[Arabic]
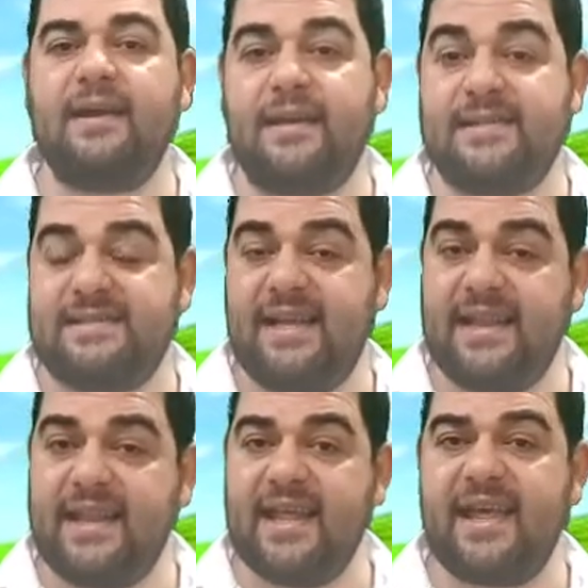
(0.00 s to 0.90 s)

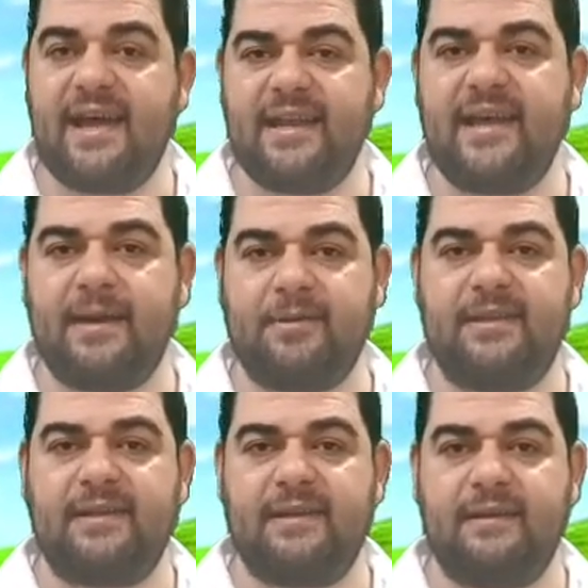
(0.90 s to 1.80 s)
نزلنا على
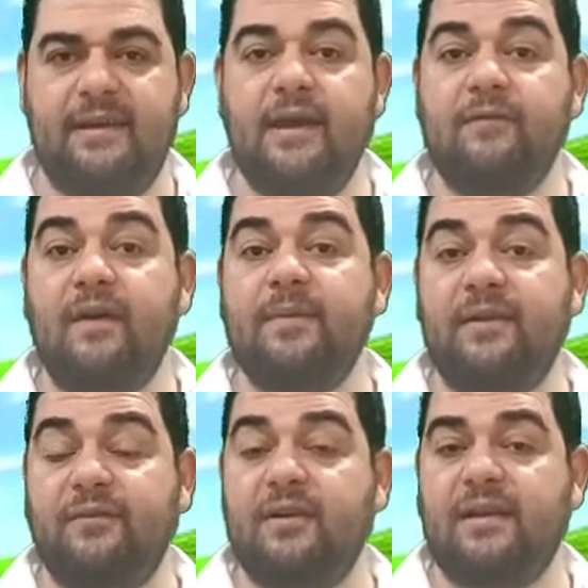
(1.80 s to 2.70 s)
عبدنا فما
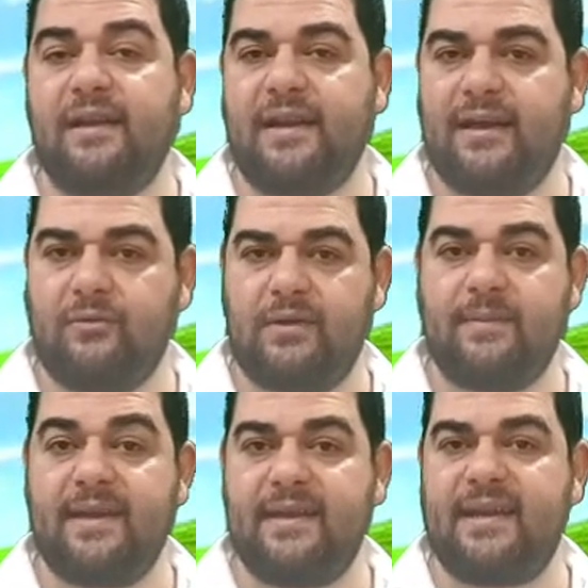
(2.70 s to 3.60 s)
الفرق اللغوي
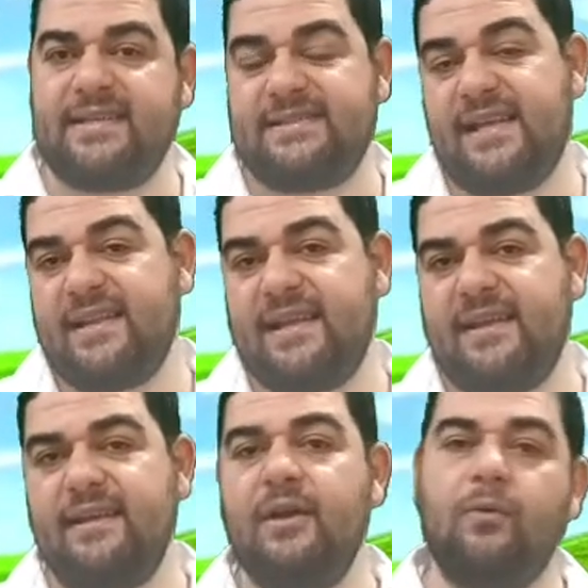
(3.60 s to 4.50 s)
بين نزلنا
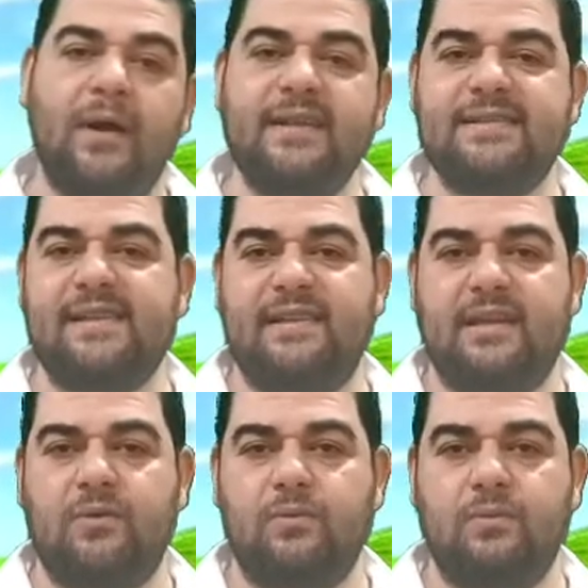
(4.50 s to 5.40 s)
وأنزلناه؟